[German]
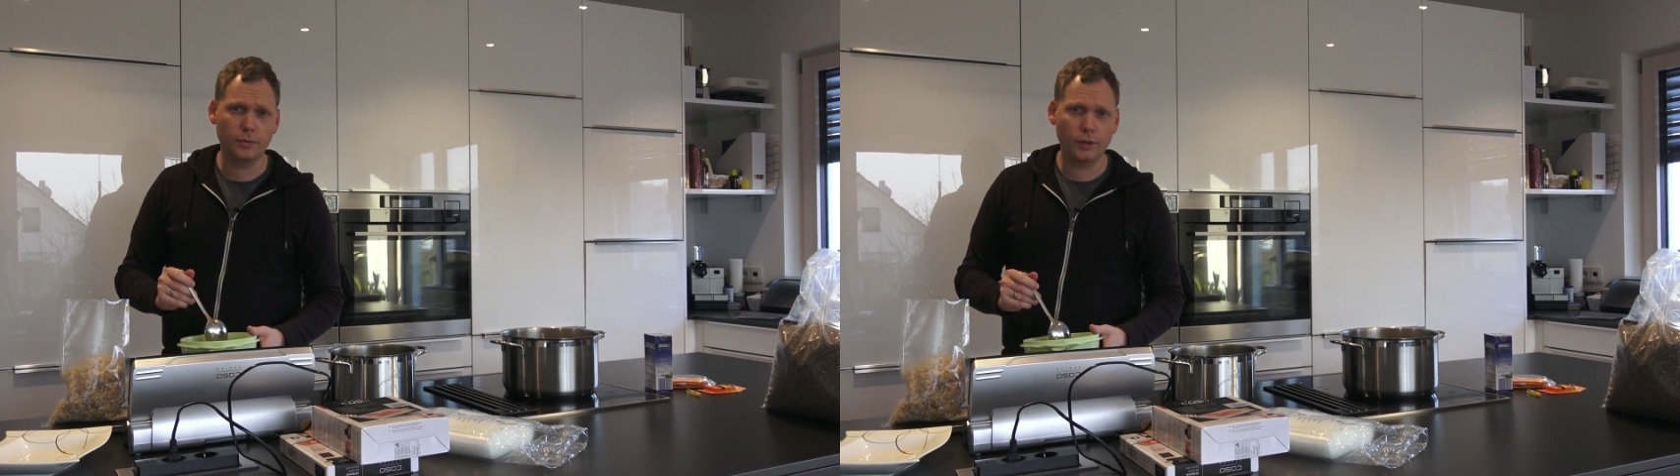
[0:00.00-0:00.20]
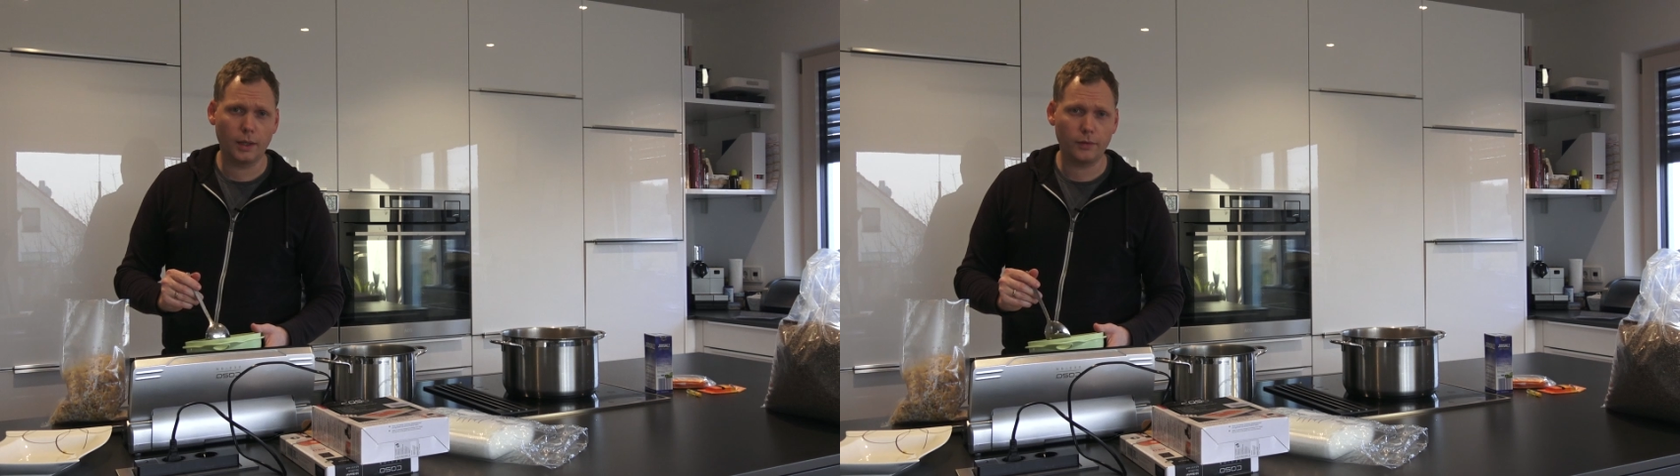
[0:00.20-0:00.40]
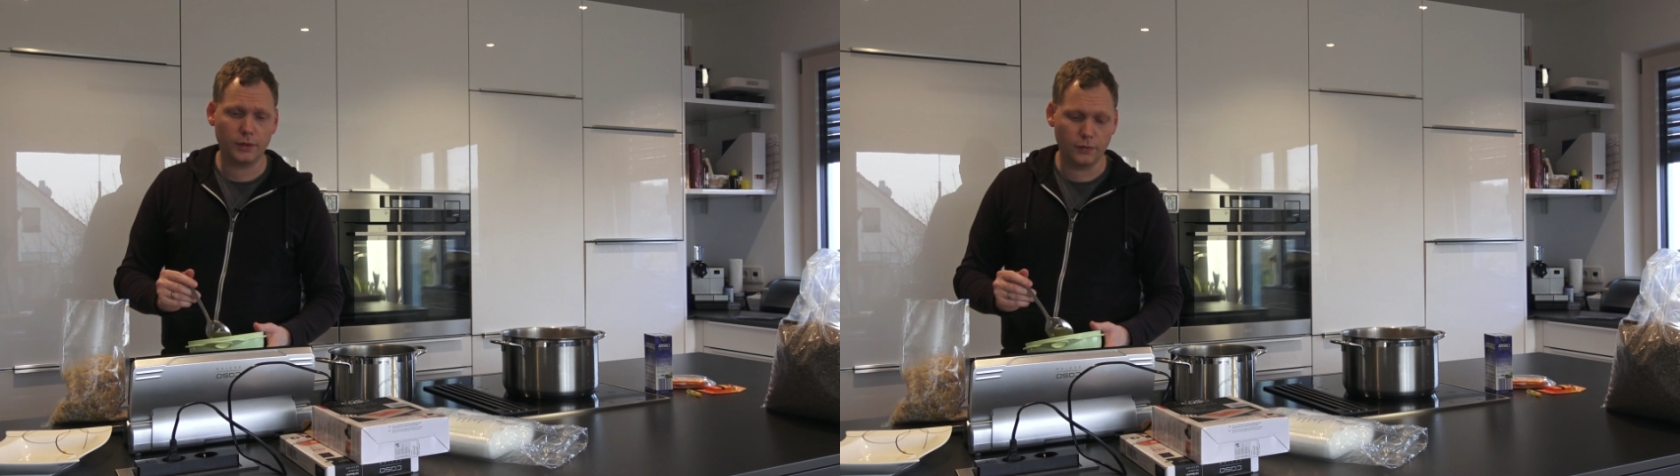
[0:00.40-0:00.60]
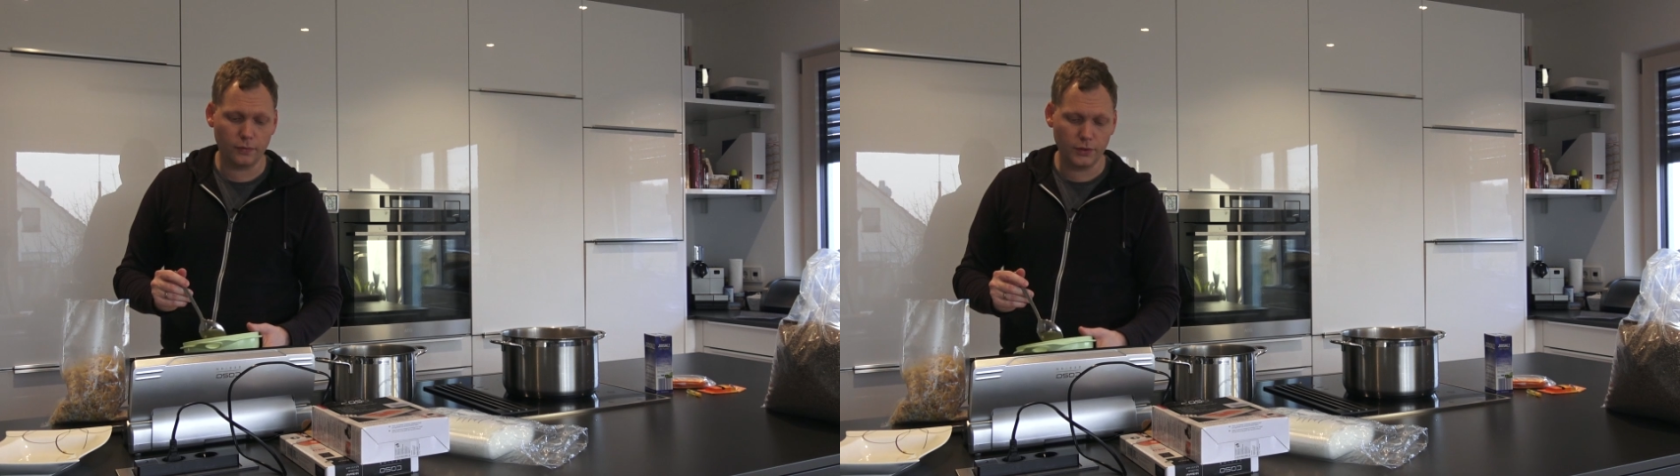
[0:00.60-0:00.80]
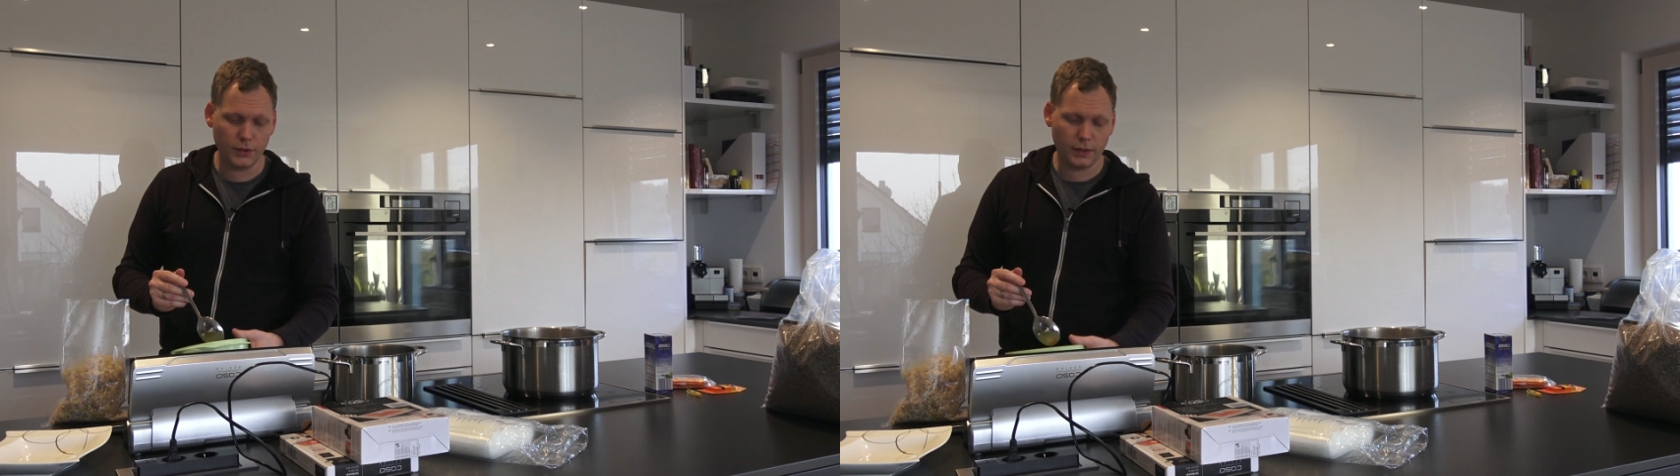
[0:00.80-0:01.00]
wird einfach die
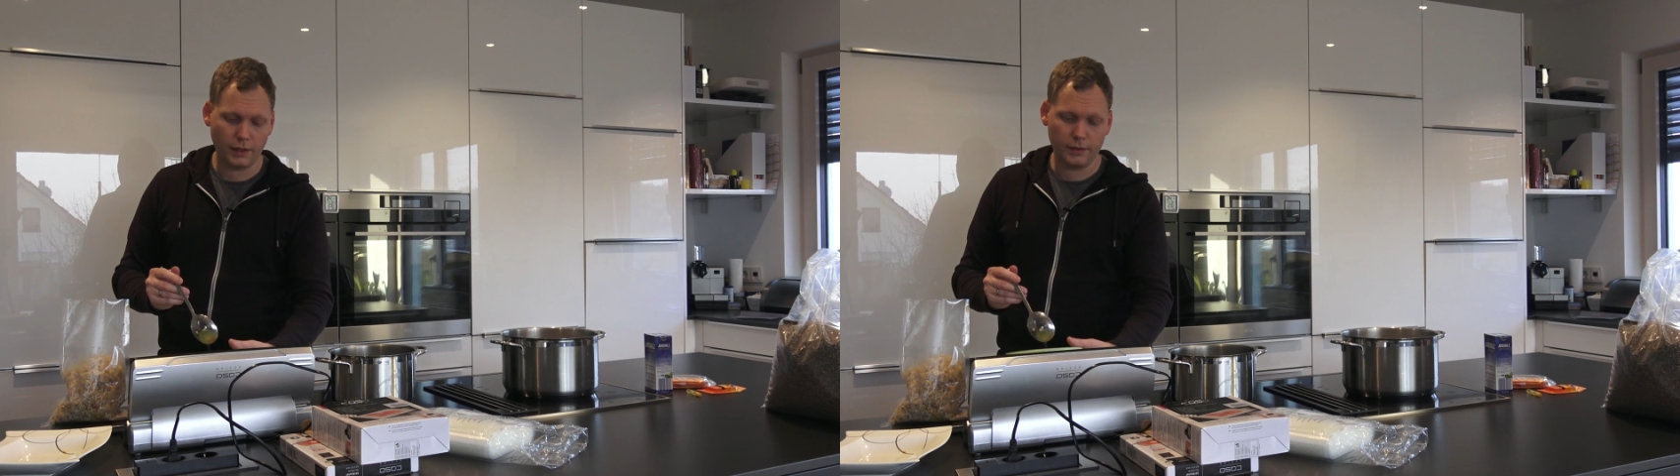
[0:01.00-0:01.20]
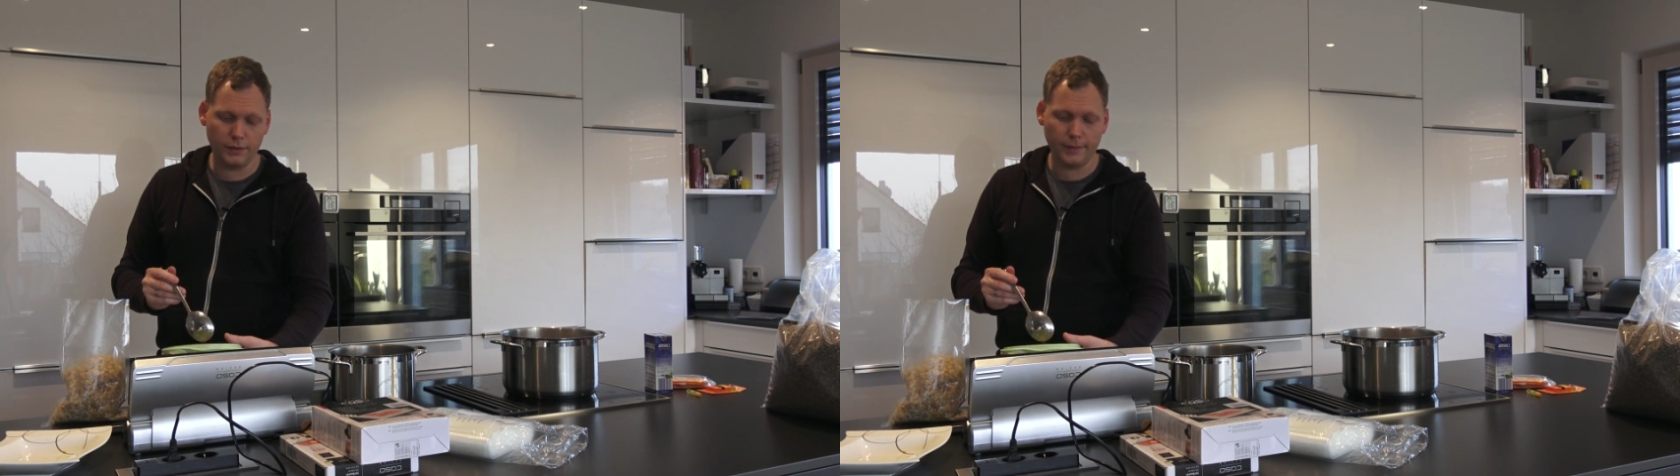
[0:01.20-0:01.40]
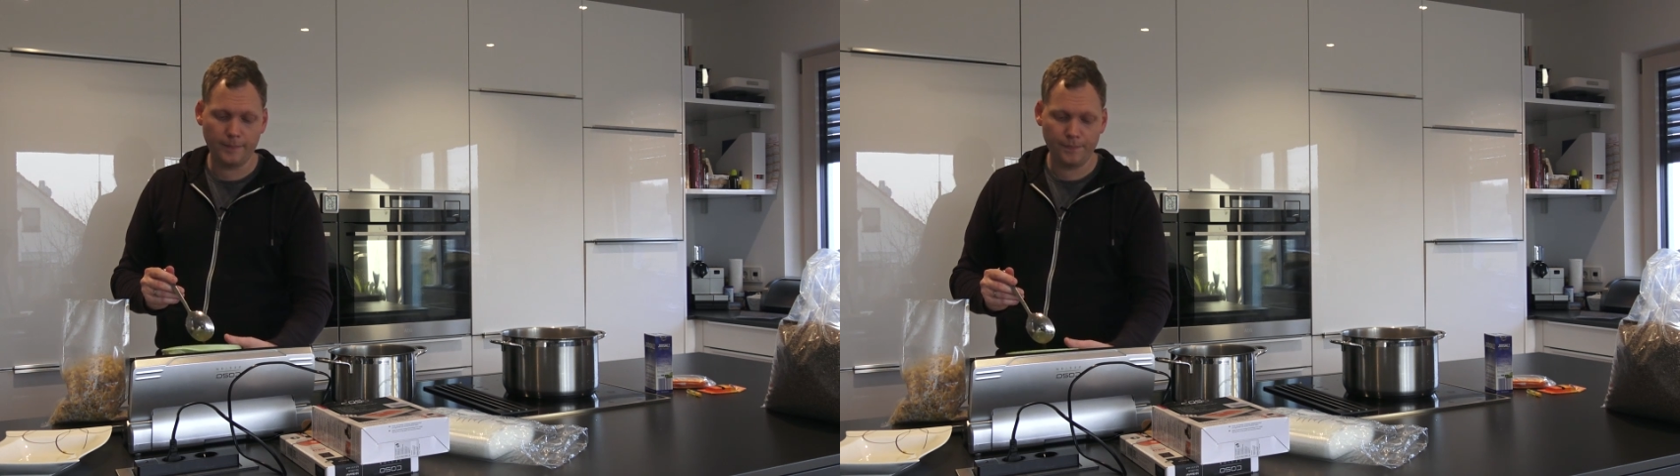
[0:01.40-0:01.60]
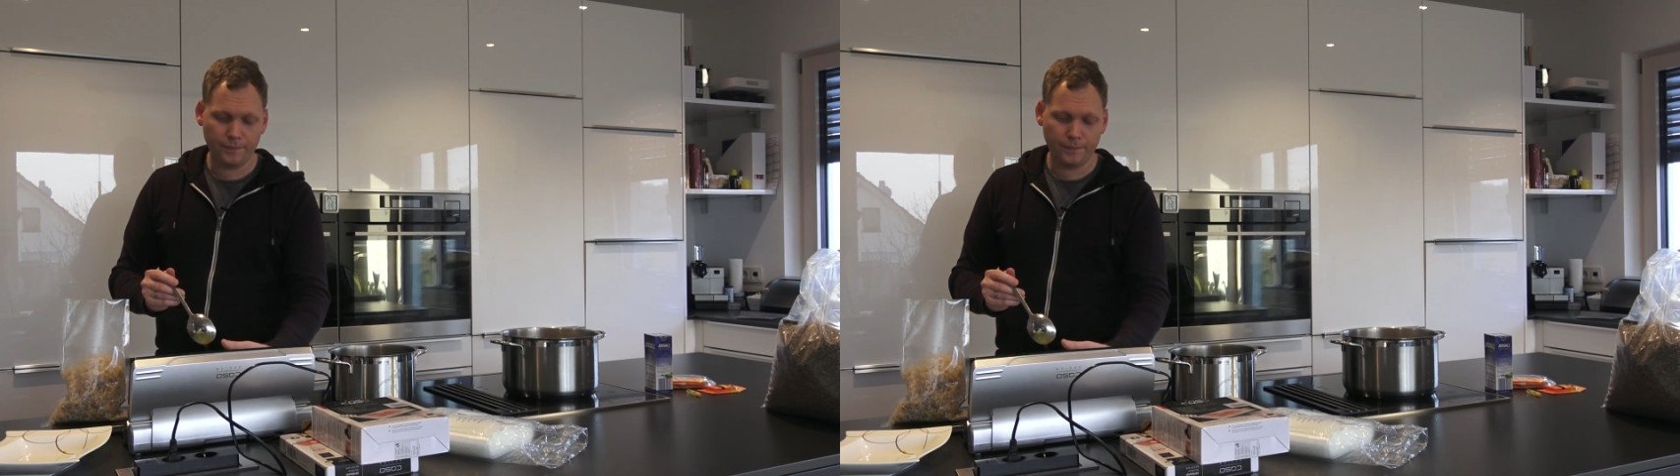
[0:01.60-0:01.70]
Flüssigkeit hier